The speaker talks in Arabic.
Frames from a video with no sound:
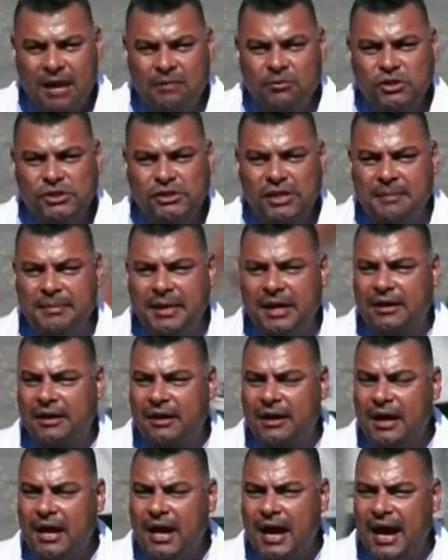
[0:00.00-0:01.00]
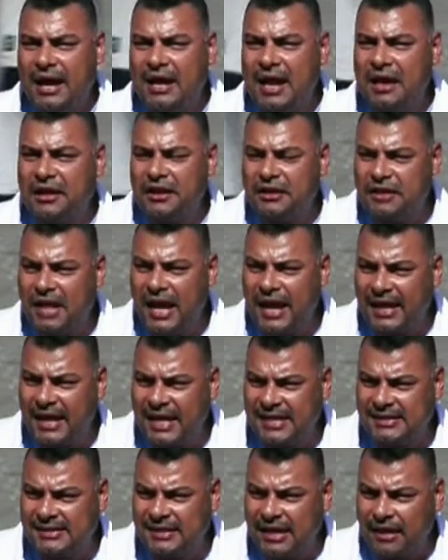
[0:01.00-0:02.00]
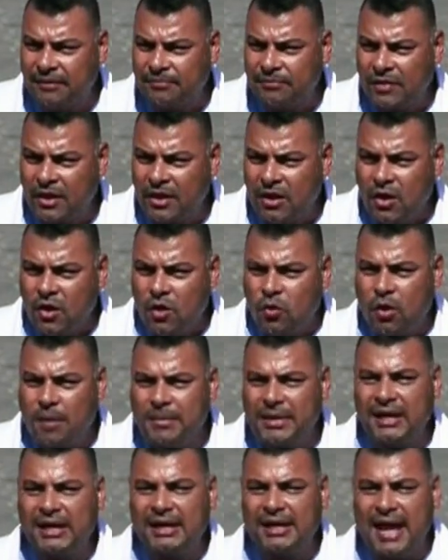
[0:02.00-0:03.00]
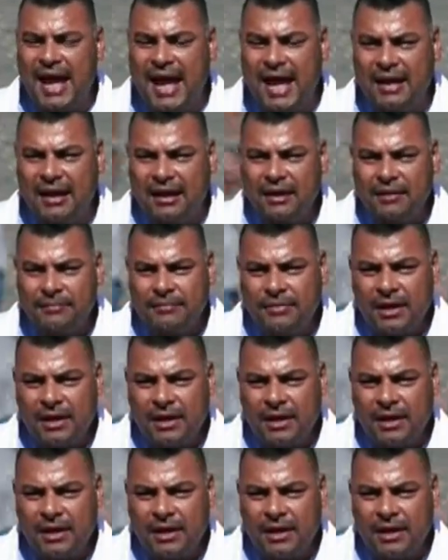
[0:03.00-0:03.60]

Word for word: المستمر على قطاع غزة ومن خلال